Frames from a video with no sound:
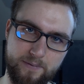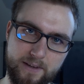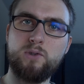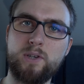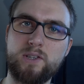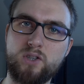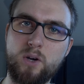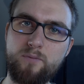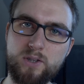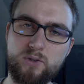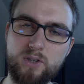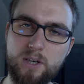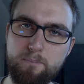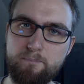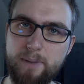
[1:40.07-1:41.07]
So, jetzt kommen wir zu
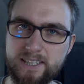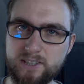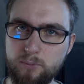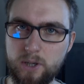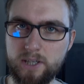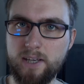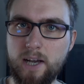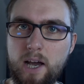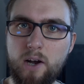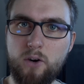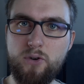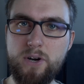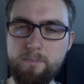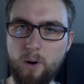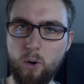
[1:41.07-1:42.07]
dem Buzzword
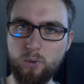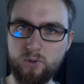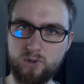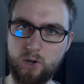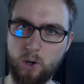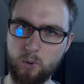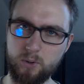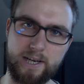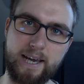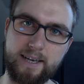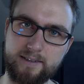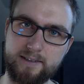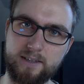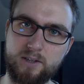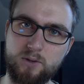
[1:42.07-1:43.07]
Remote Code
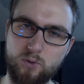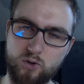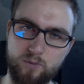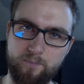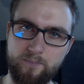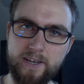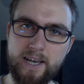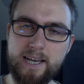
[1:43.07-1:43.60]
Execution.